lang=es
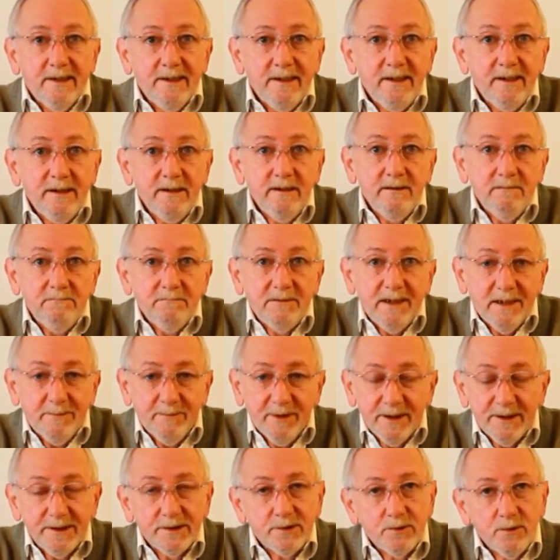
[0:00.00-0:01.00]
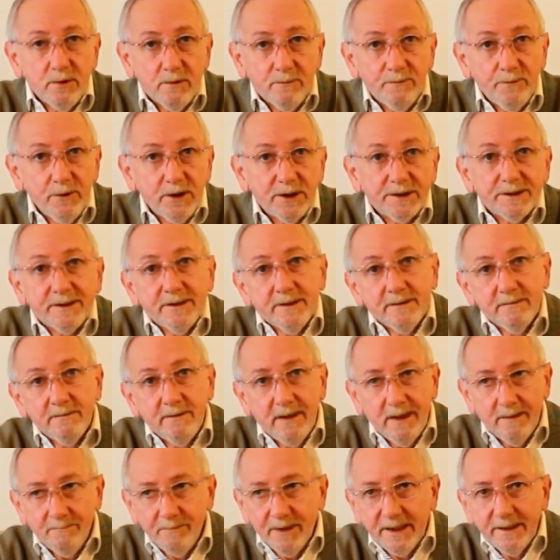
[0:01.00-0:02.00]
Y te aparece una oferta
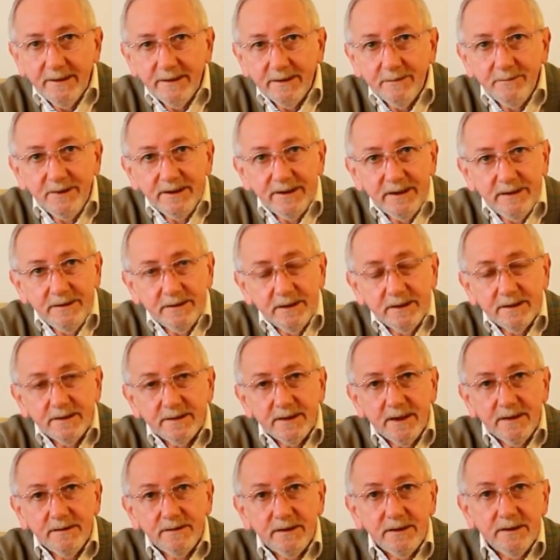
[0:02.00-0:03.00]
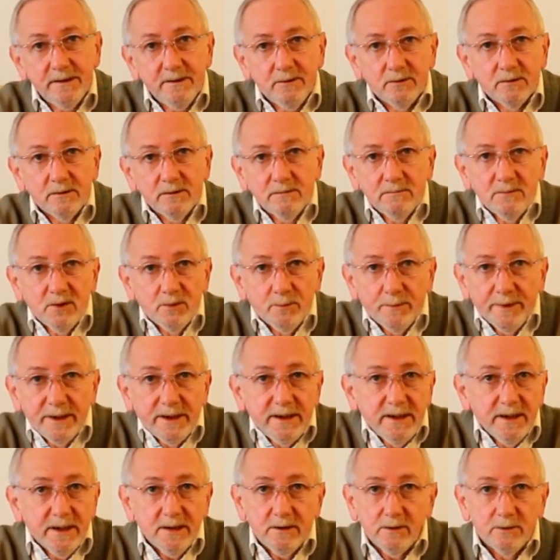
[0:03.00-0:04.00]
que aparentemente interesante con
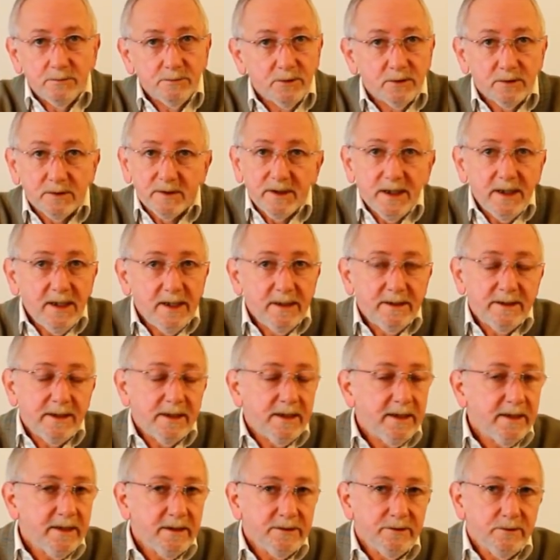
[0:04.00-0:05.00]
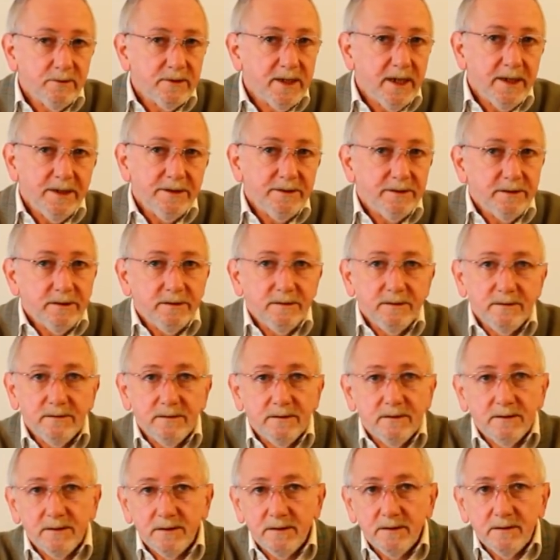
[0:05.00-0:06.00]
compañías como Delta,
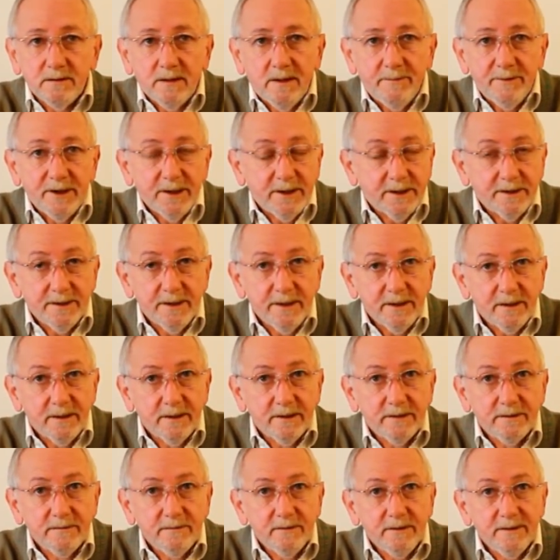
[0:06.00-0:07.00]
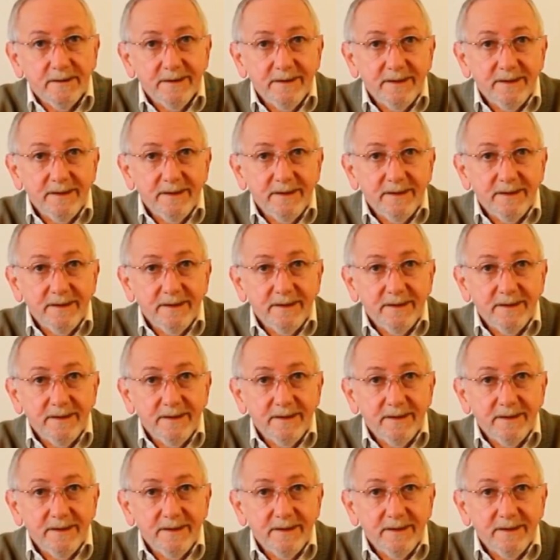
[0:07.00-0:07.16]
United, eh, American Airlines,